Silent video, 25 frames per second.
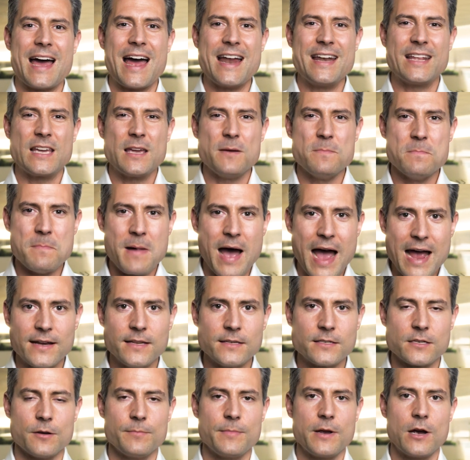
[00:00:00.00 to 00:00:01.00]
eine
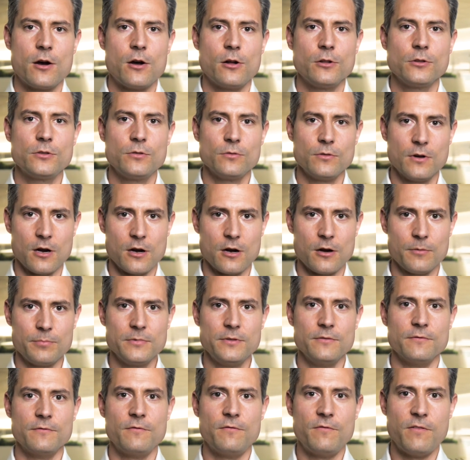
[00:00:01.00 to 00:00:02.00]
gemeinsame Haltung
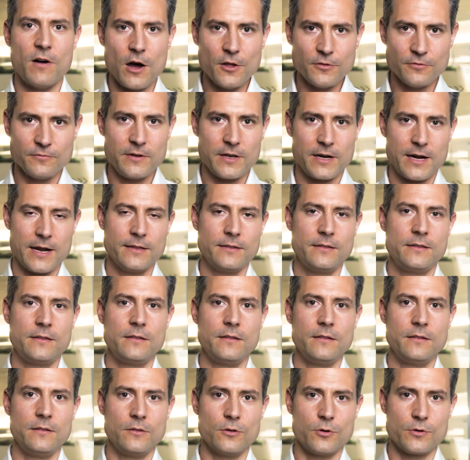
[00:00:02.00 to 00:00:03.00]
haben, wann wir ein
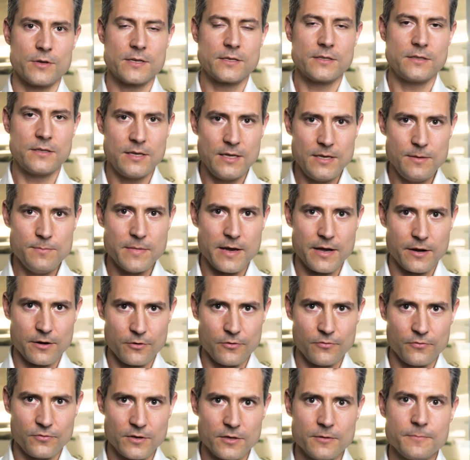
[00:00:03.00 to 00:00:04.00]
neues Team
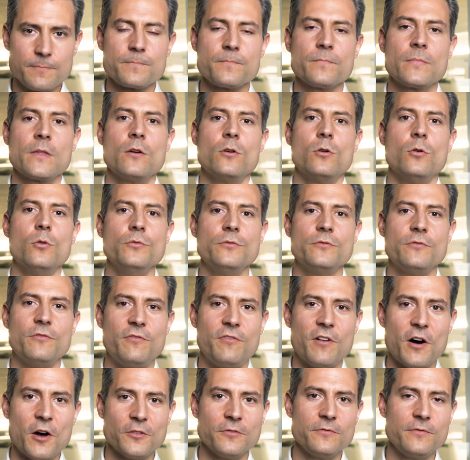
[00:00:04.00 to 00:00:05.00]
eröffnen
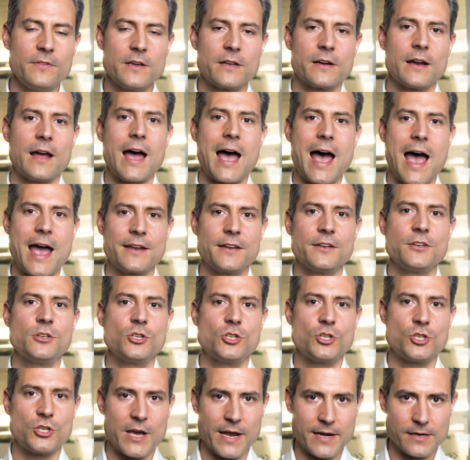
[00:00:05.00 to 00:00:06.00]
und wann wir einen
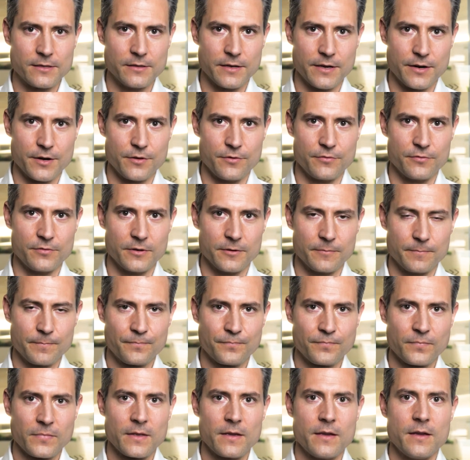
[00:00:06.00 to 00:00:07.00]
Channel eröffnen.
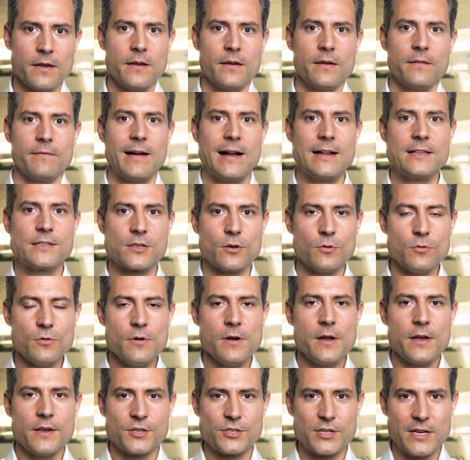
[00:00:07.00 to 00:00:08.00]
Weil
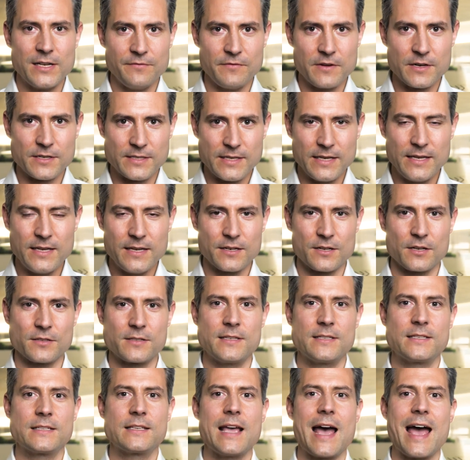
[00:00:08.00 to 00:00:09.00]
so stellen wir sicher, dass
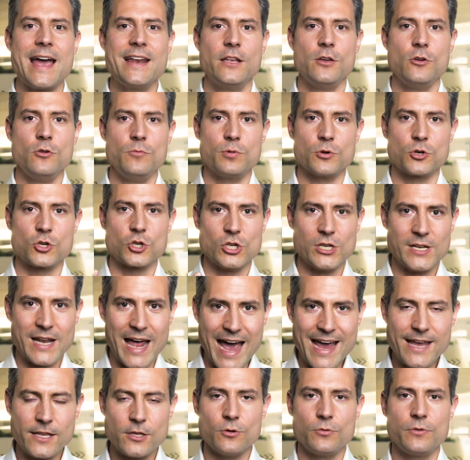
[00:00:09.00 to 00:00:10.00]
es keine
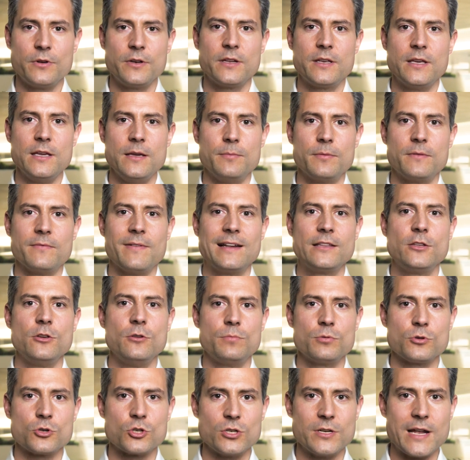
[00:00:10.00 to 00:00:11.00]
Überschneidungen gibt, weil die
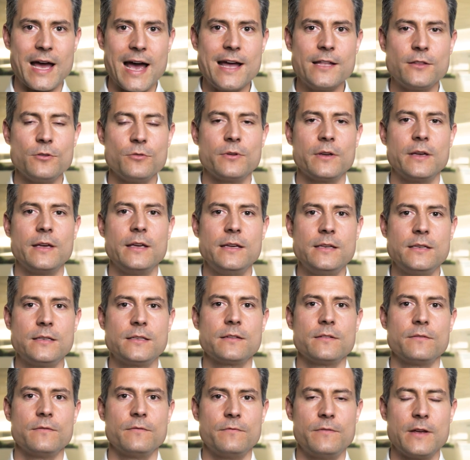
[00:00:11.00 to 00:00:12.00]
Überschneidung
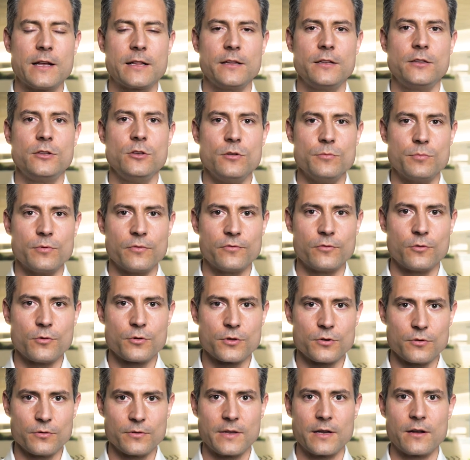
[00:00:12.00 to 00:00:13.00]
ist wirklich die
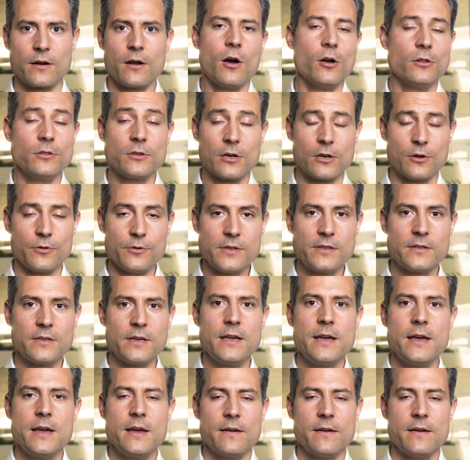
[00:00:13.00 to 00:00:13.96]
Überforderung der aller Leute.